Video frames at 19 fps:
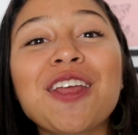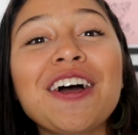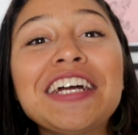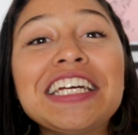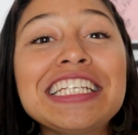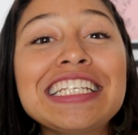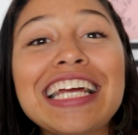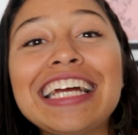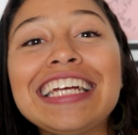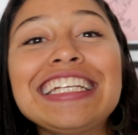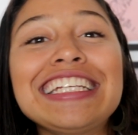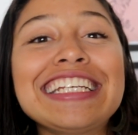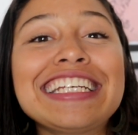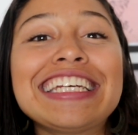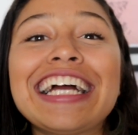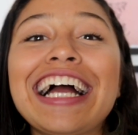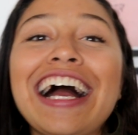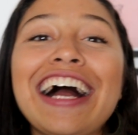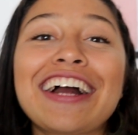Oi
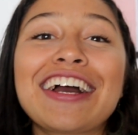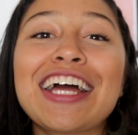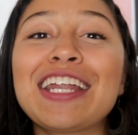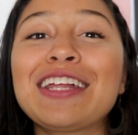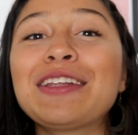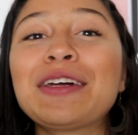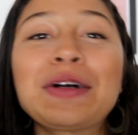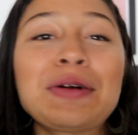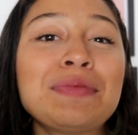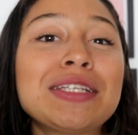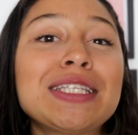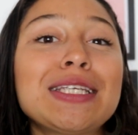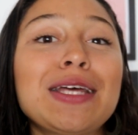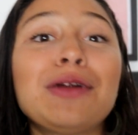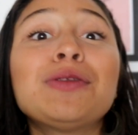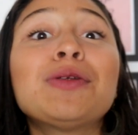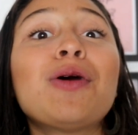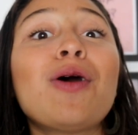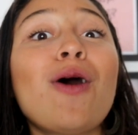gente, agora eu tô
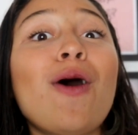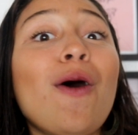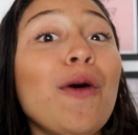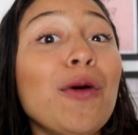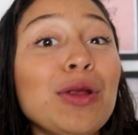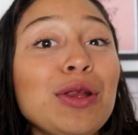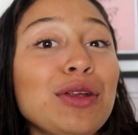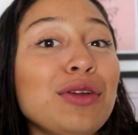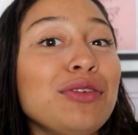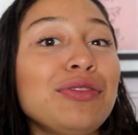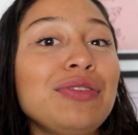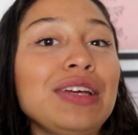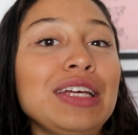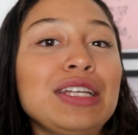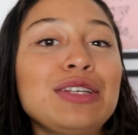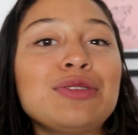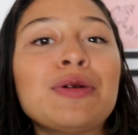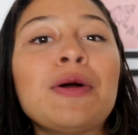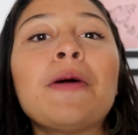começando outro
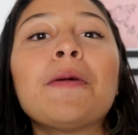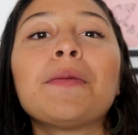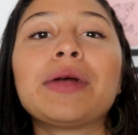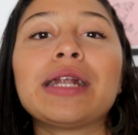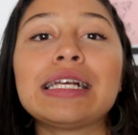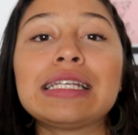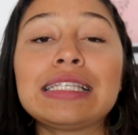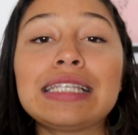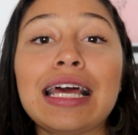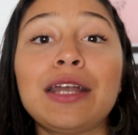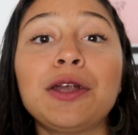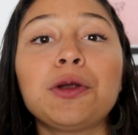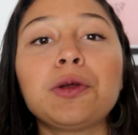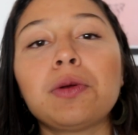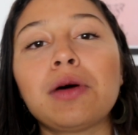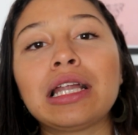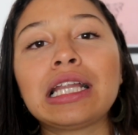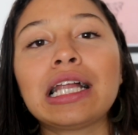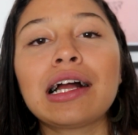vídeo para a série
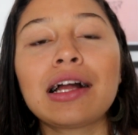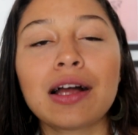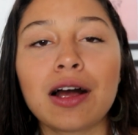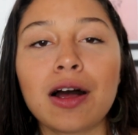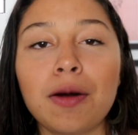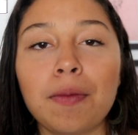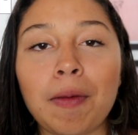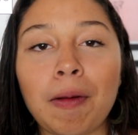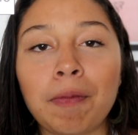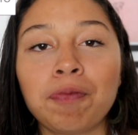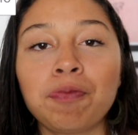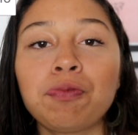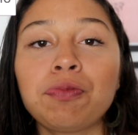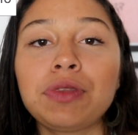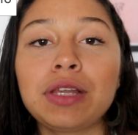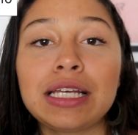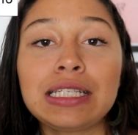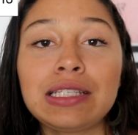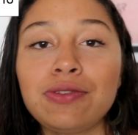do Atacama.
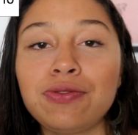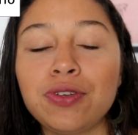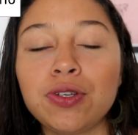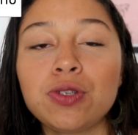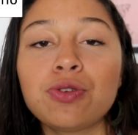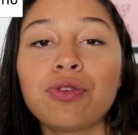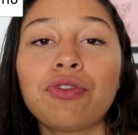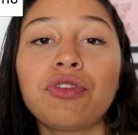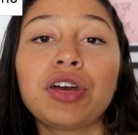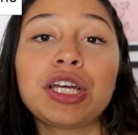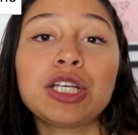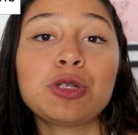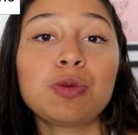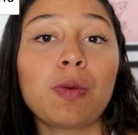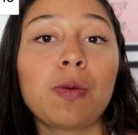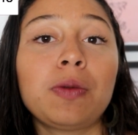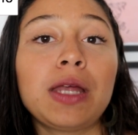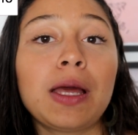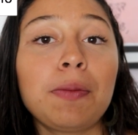Nesse vídeo eu vou
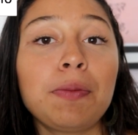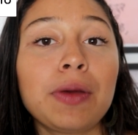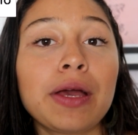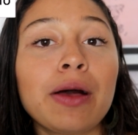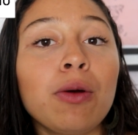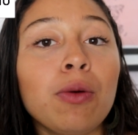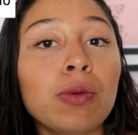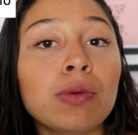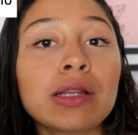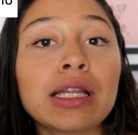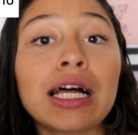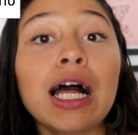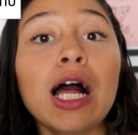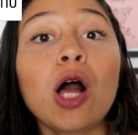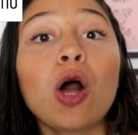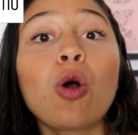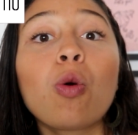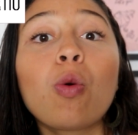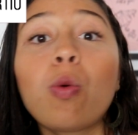responder a pergunta
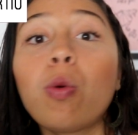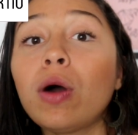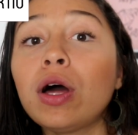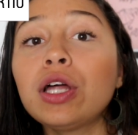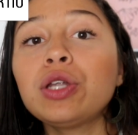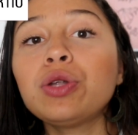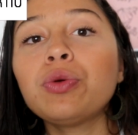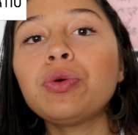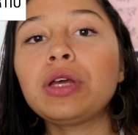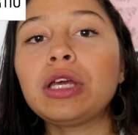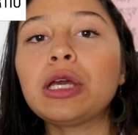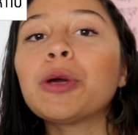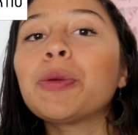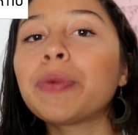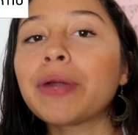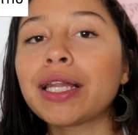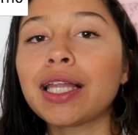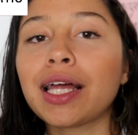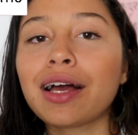quando ir
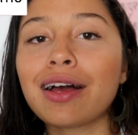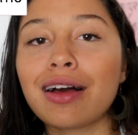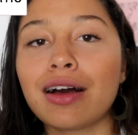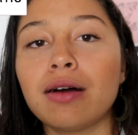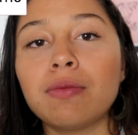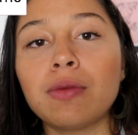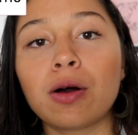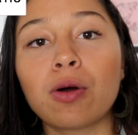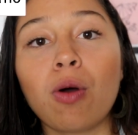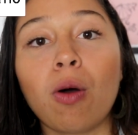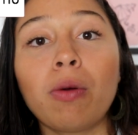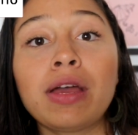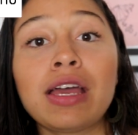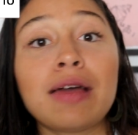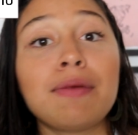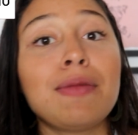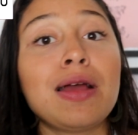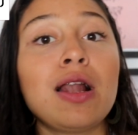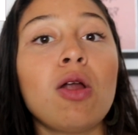para Atacama, qual que
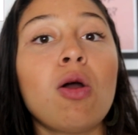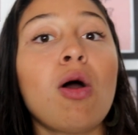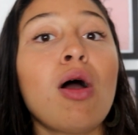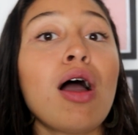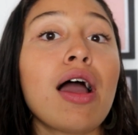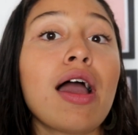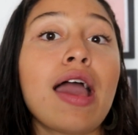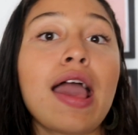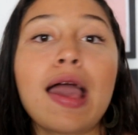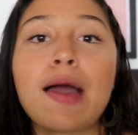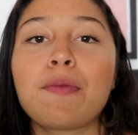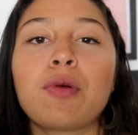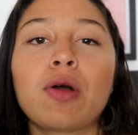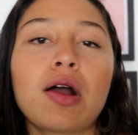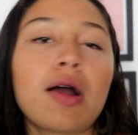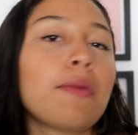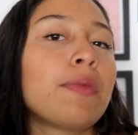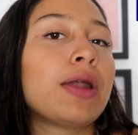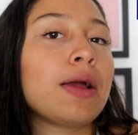é a melhor
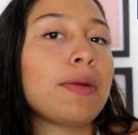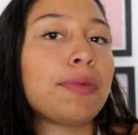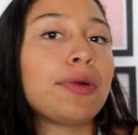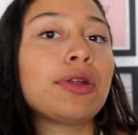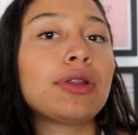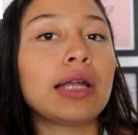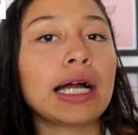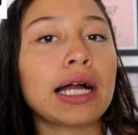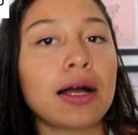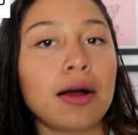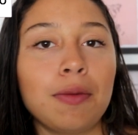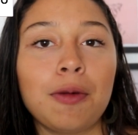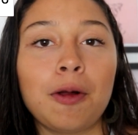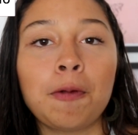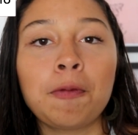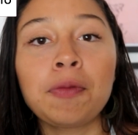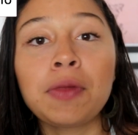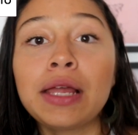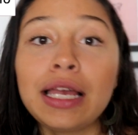época para ir para
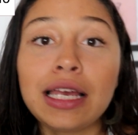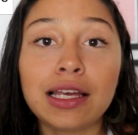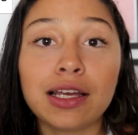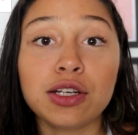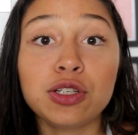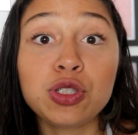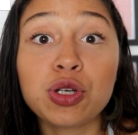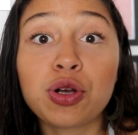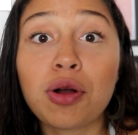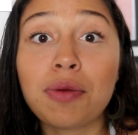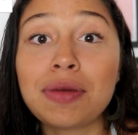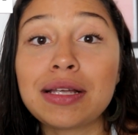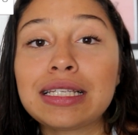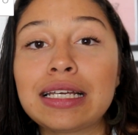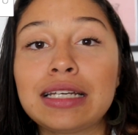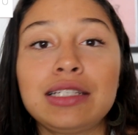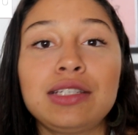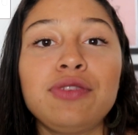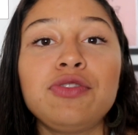Atacama. E antes de
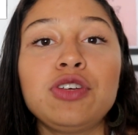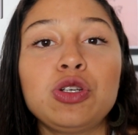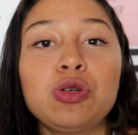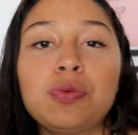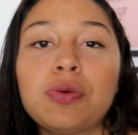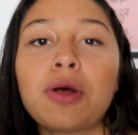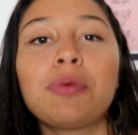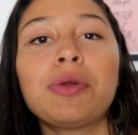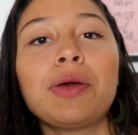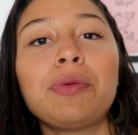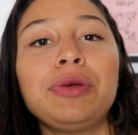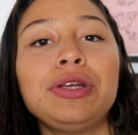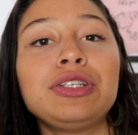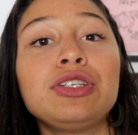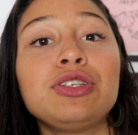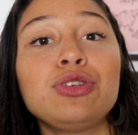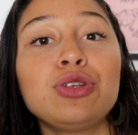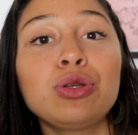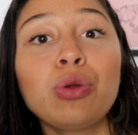começar esse vídeo
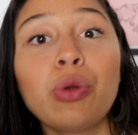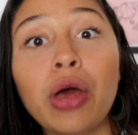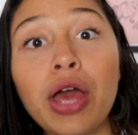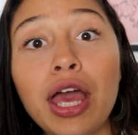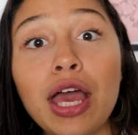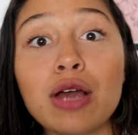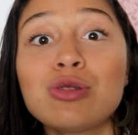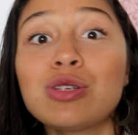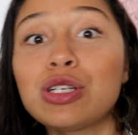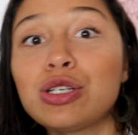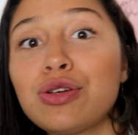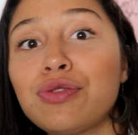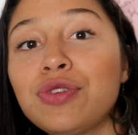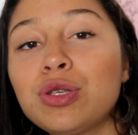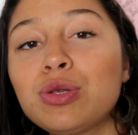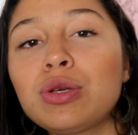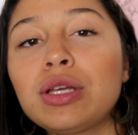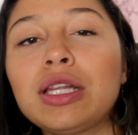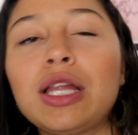propriamente dito, eu já te
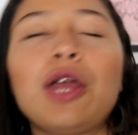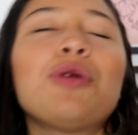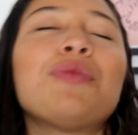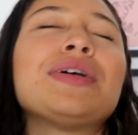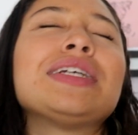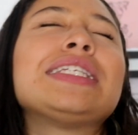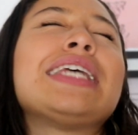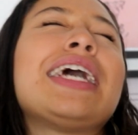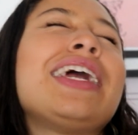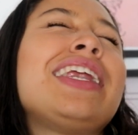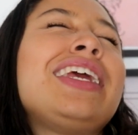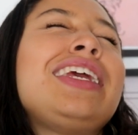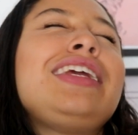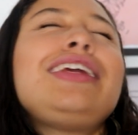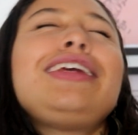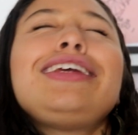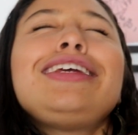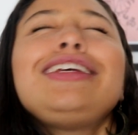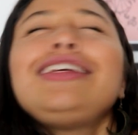aviso que tem uma série
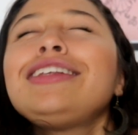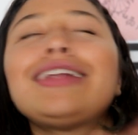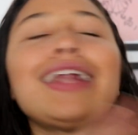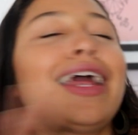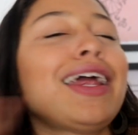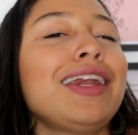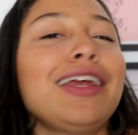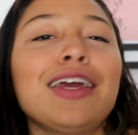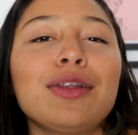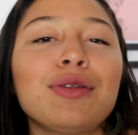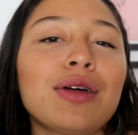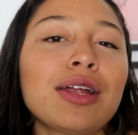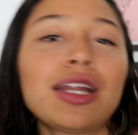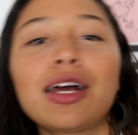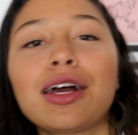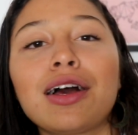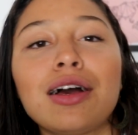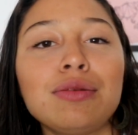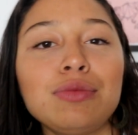inteirinha do
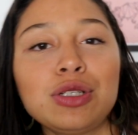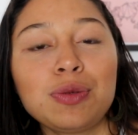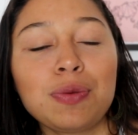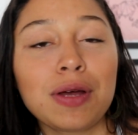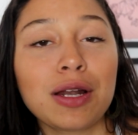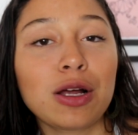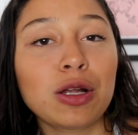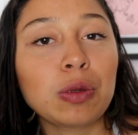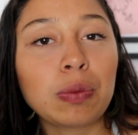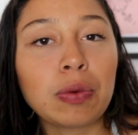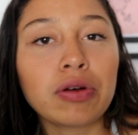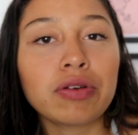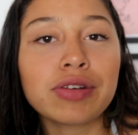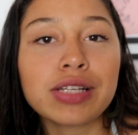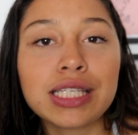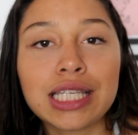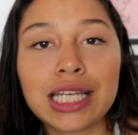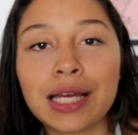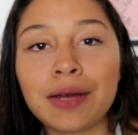Atacama esperando por
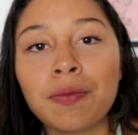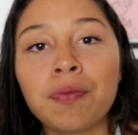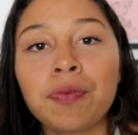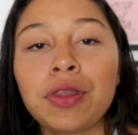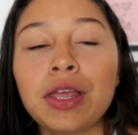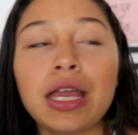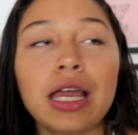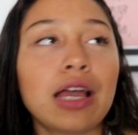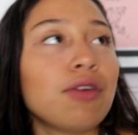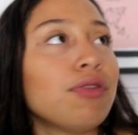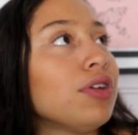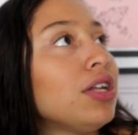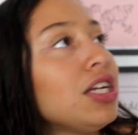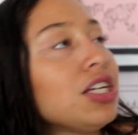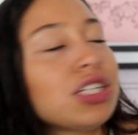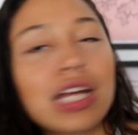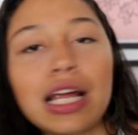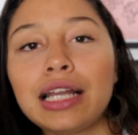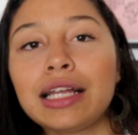você. Eu vou
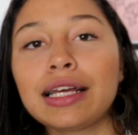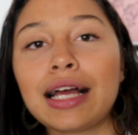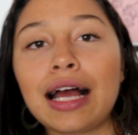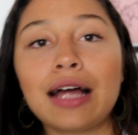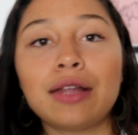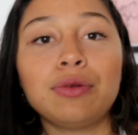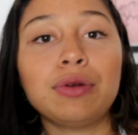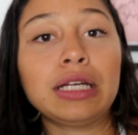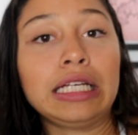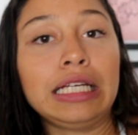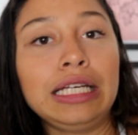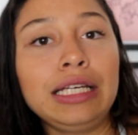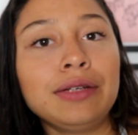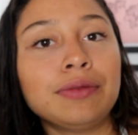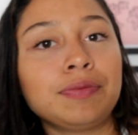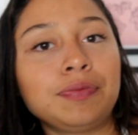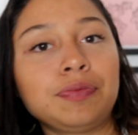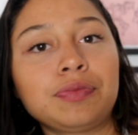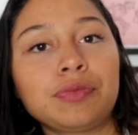deixar linkado
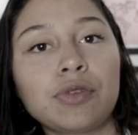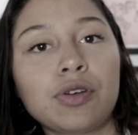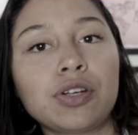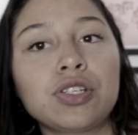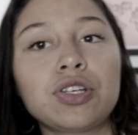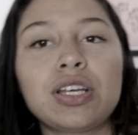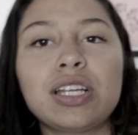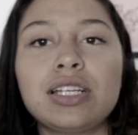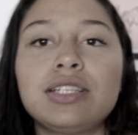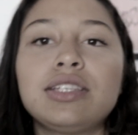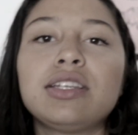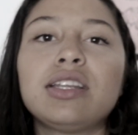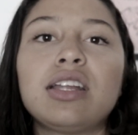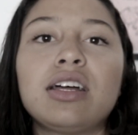aqui, acho que é desse